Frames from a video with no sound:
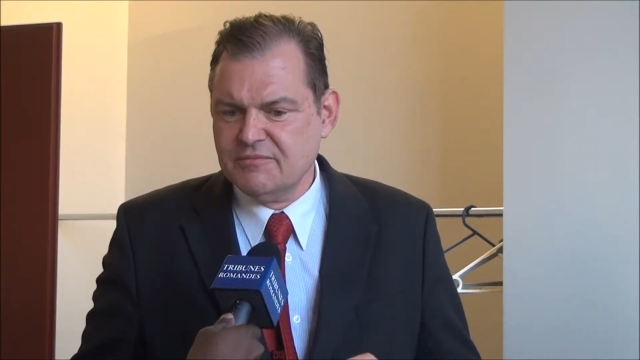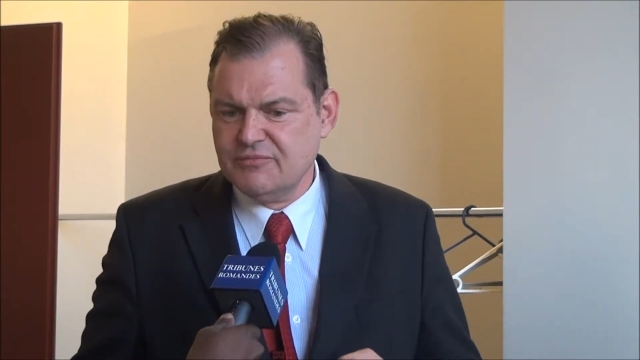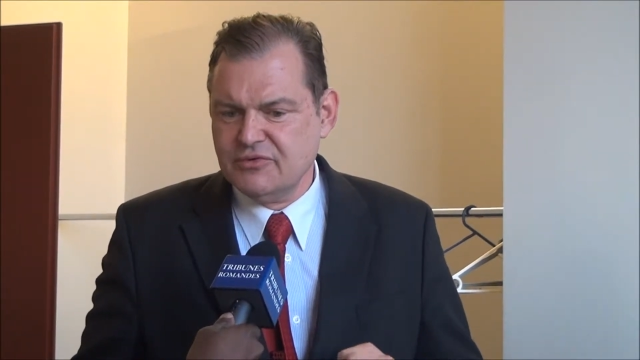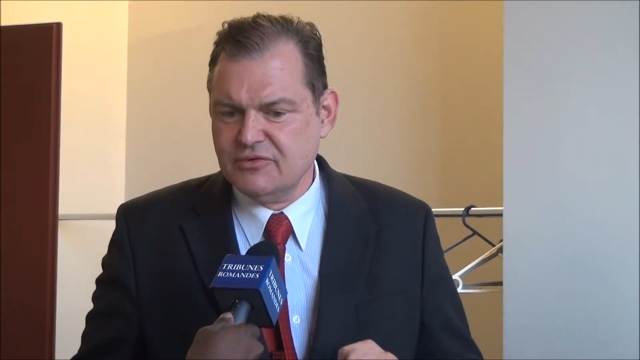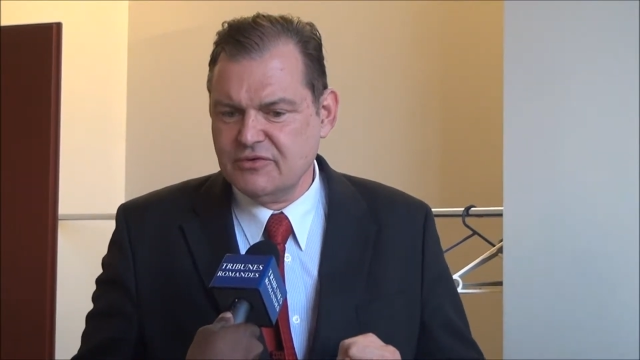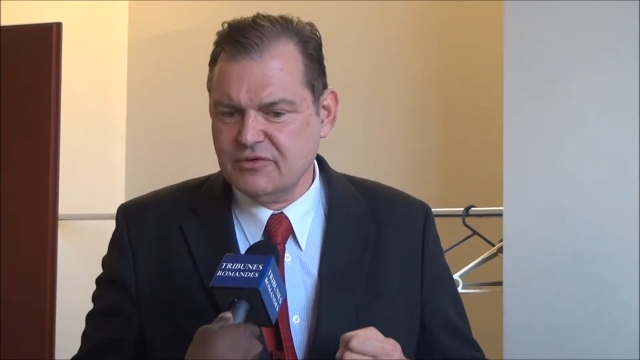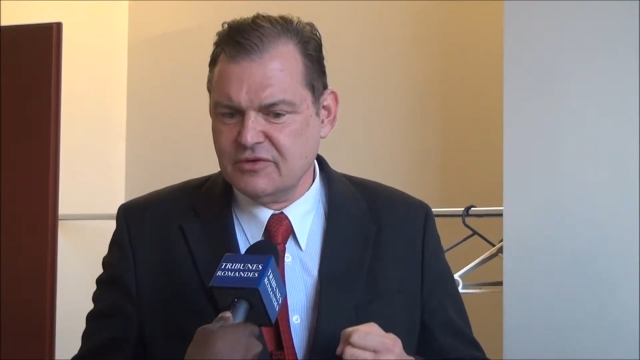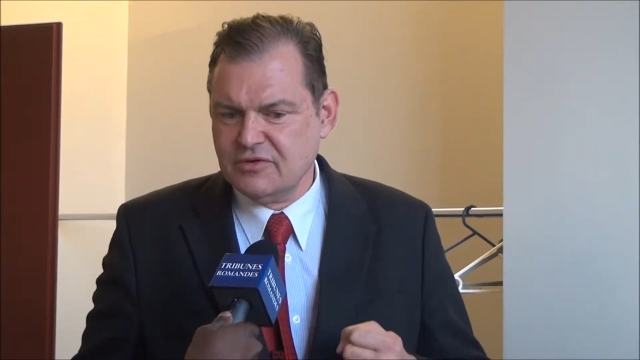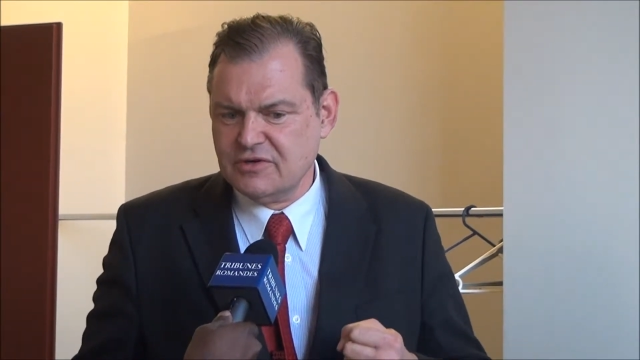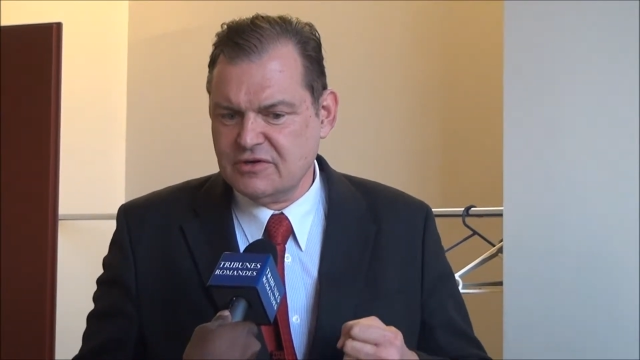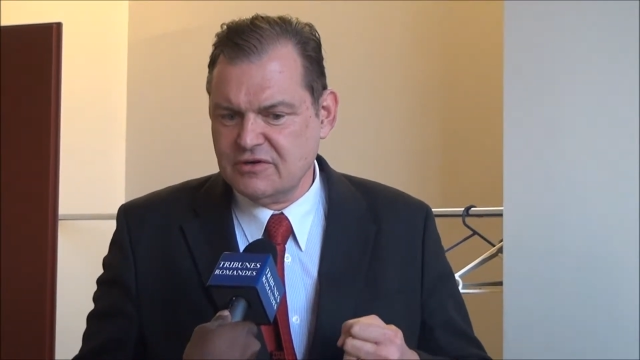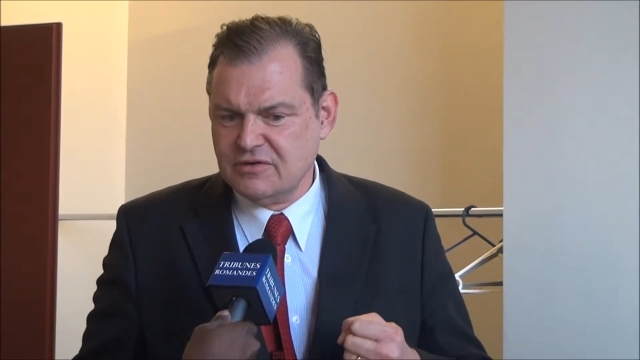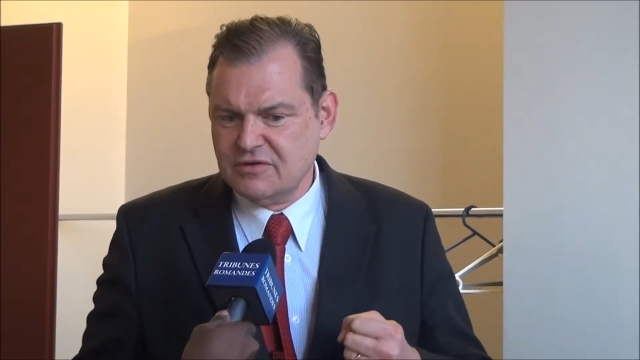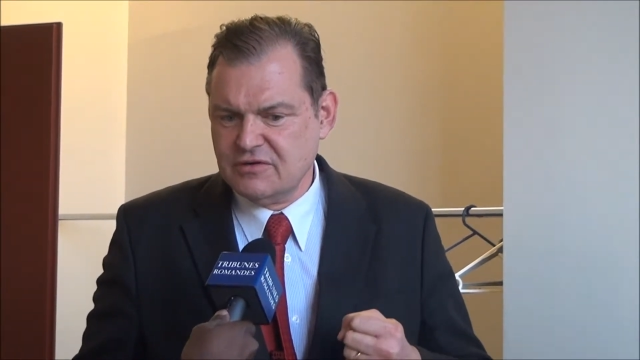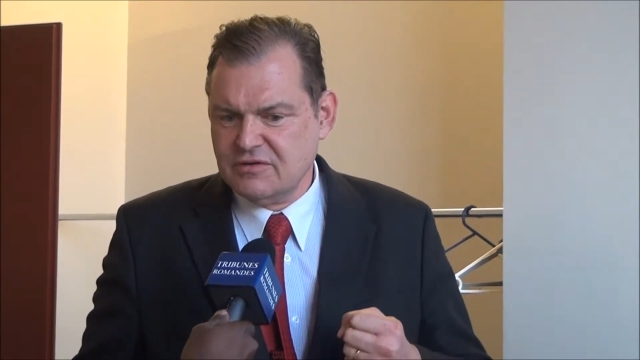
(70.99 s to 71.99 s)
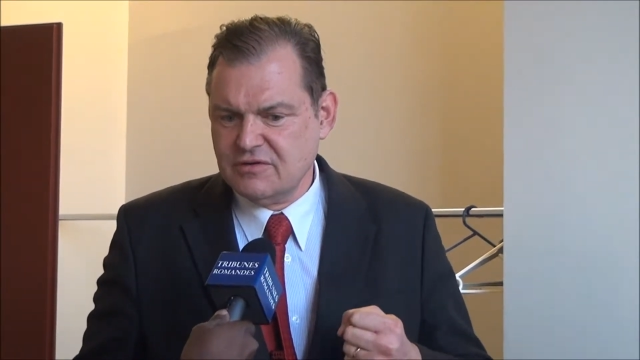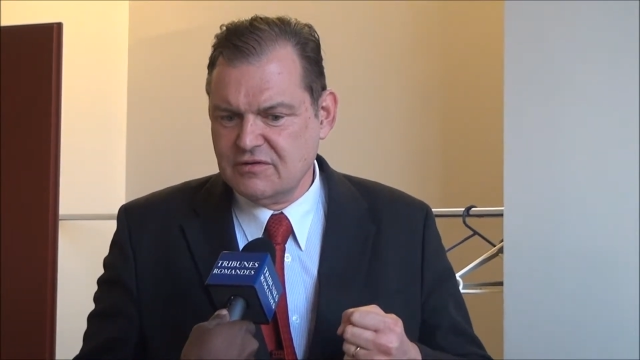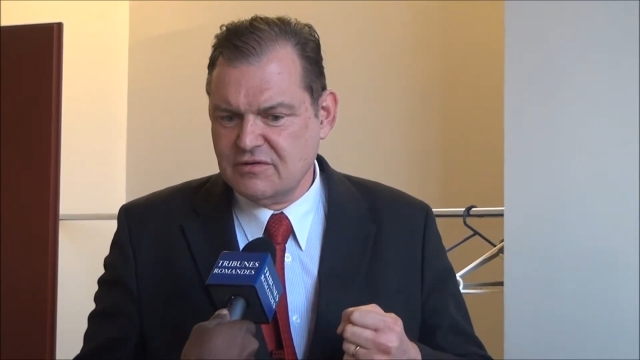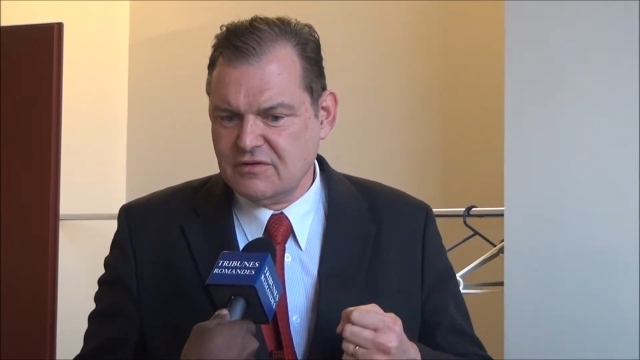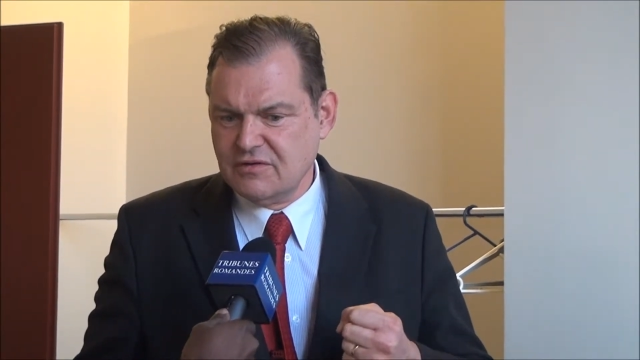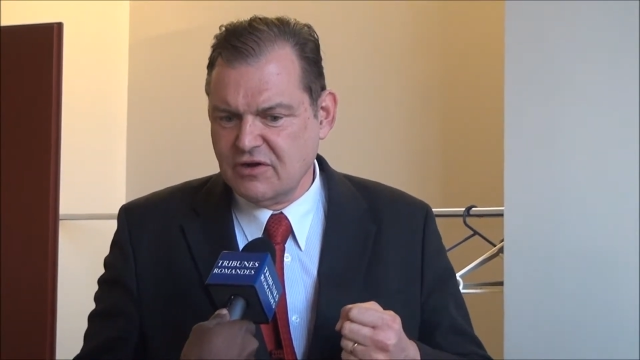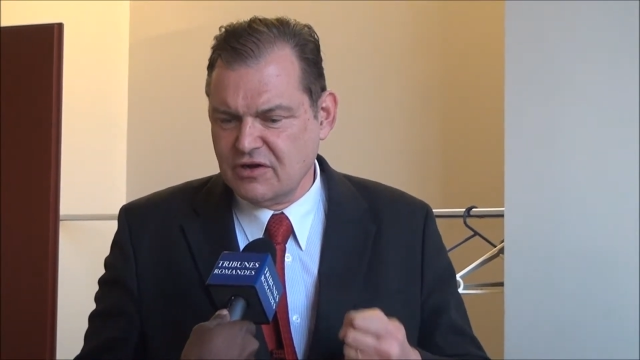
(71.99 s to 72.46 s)
pour
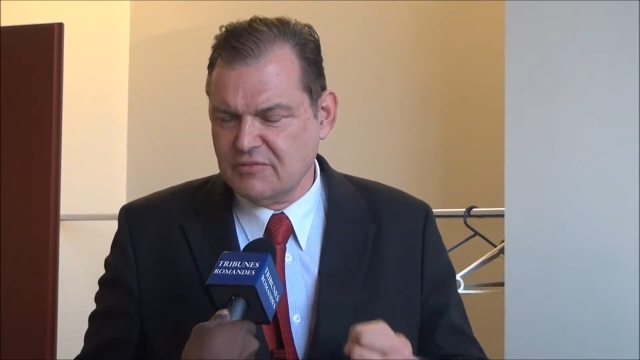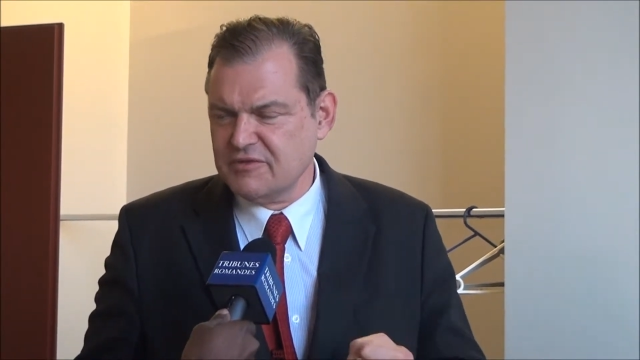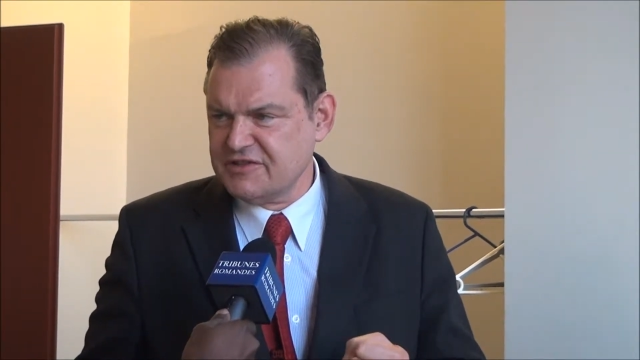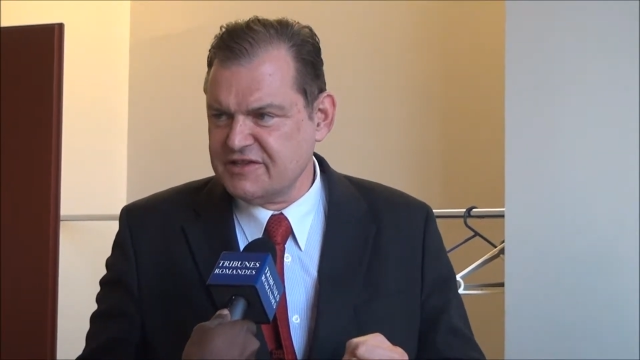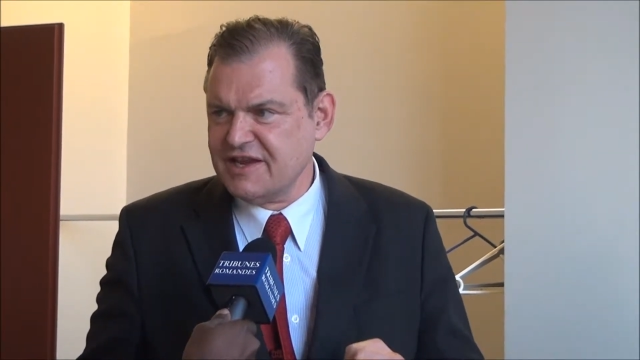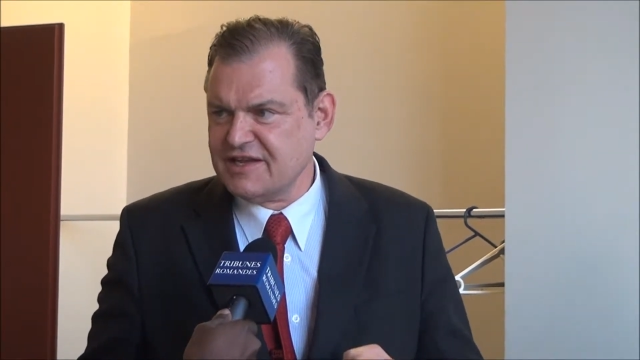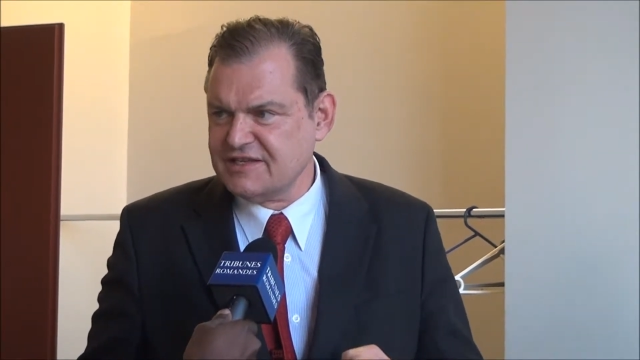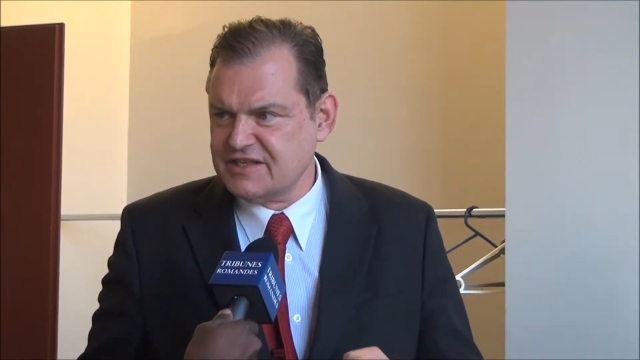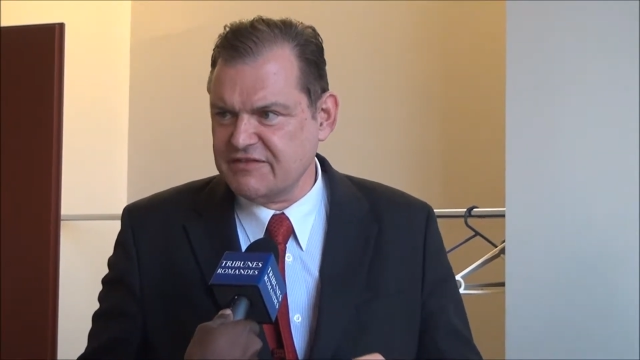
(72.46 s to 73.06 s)
augmenter la